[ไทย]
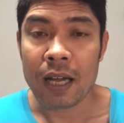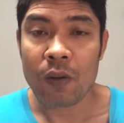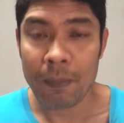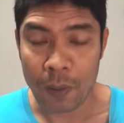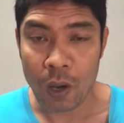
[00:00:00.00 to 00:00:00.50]
ค
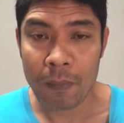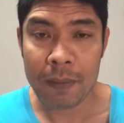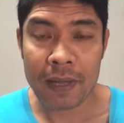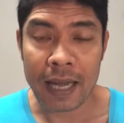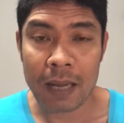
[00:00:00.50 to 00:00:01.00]
วามพร้อมไม่
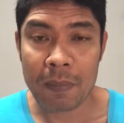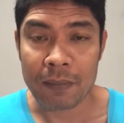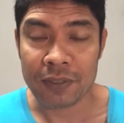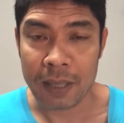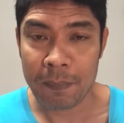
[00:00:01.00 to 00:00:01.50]
มีใครได้เปรีย
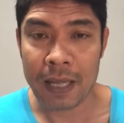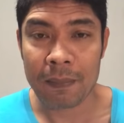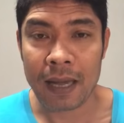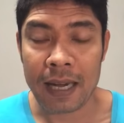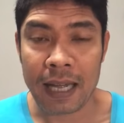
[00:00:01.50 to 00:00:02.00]
บเสียเปรียบ
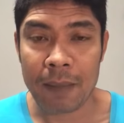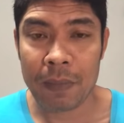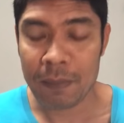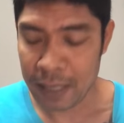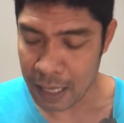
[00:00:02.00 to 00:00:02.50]
กันนะครับ
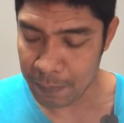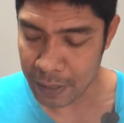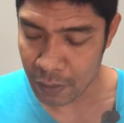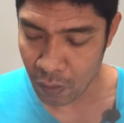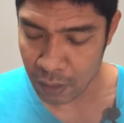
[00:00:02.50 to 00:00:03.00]
ไม่มีใครเป็
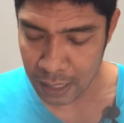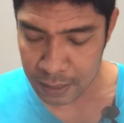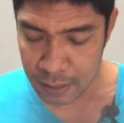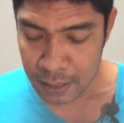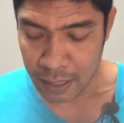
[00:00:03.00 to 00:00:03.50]
นรองกัน
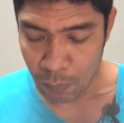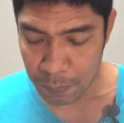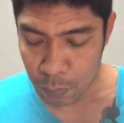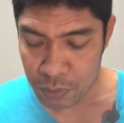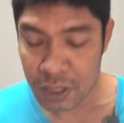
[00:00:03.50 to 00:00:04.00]
แต่ว่า
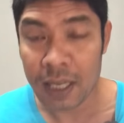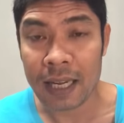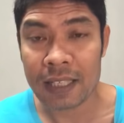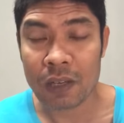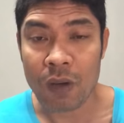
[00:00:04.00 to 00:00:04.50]
ผมเชื่อ
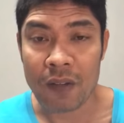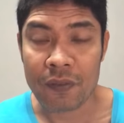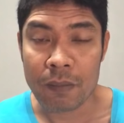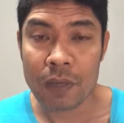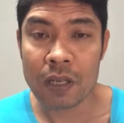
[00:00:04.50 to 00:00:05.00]
ในจังหวะ
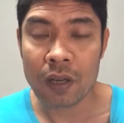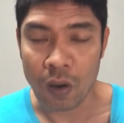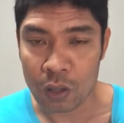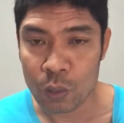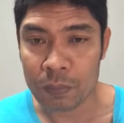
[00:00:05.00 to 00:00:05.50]
ฝีมือข
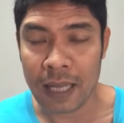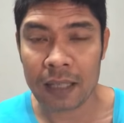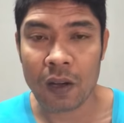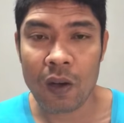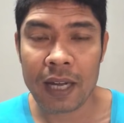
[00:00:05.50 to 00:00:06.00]
องหนุ่มตัง
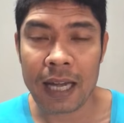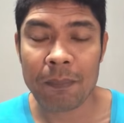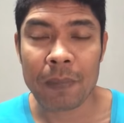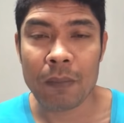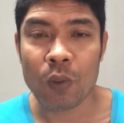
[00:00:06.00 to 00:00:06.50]
น้อยนะครับ
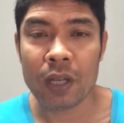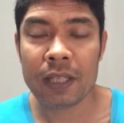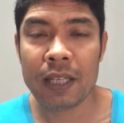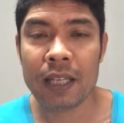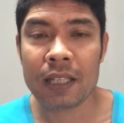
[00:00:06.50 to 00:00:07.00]
เป็นมวย
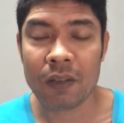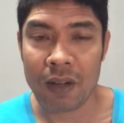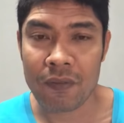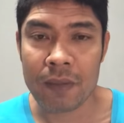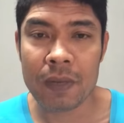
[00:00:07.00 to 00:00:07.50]
ที่จังห
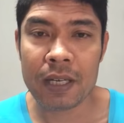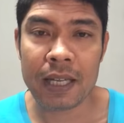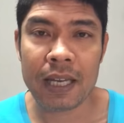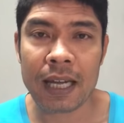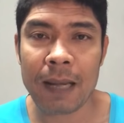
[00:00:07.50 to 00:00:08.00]
วะฝีมือ
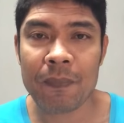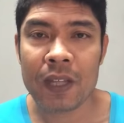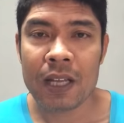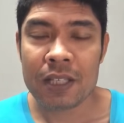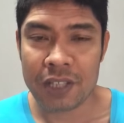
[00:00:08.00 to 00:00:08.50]
ดีนะครับ
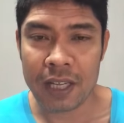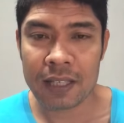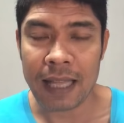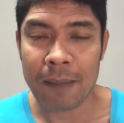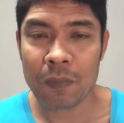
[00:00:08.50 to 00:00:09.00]
ชิง
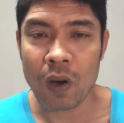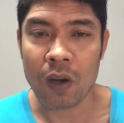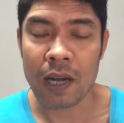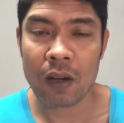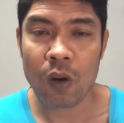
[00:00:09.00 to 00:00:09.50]
ทำก่อ
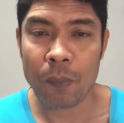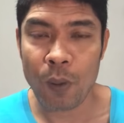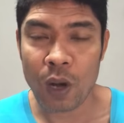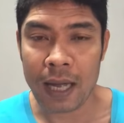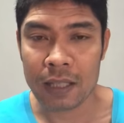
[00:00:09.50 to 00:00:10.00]
นแล้วก็
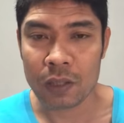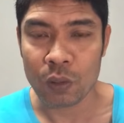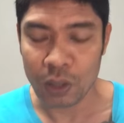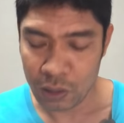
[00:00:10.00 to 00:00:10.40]
ป้องกันตัว